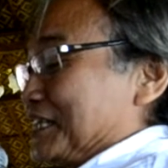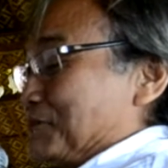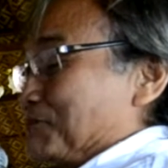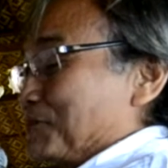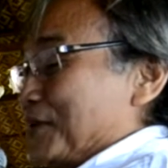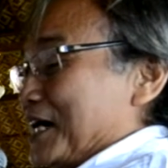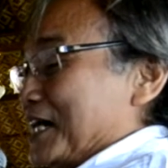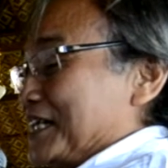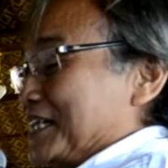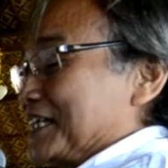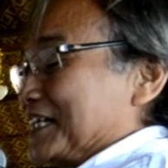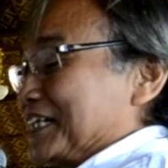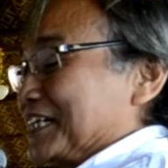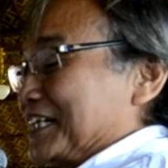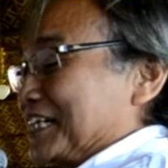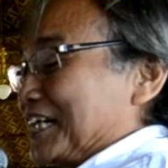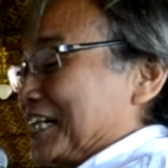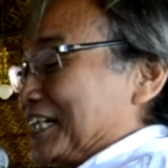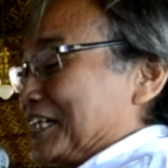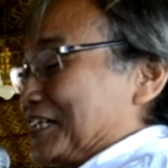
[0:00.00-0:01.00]

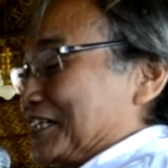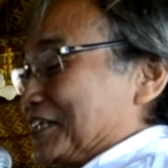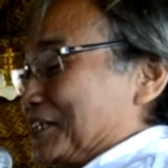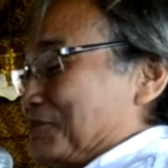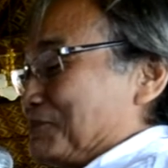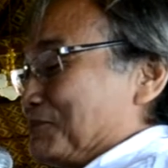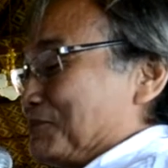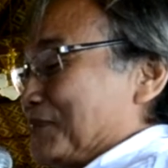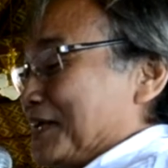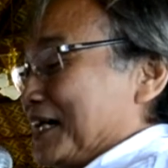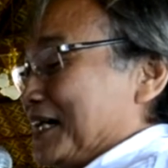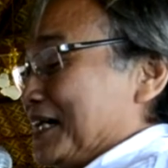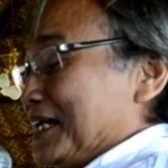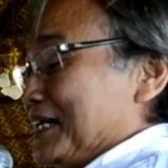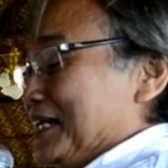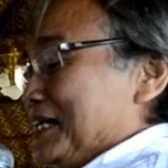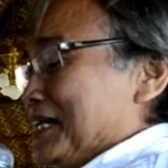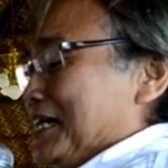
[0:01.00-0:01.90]
tibanan lemah